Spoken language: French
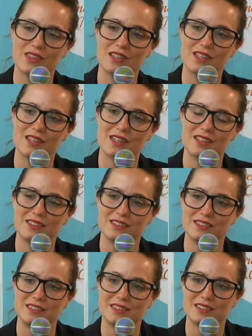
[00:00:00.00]
Des
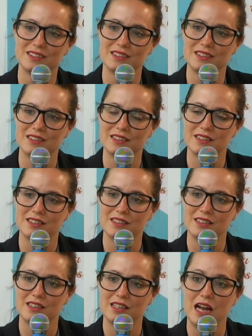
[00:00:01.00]
entreprises euh,
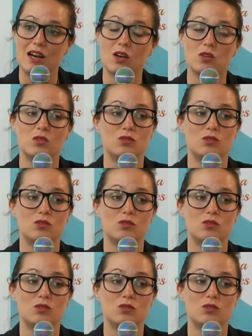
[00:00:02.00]
plutôt Alors,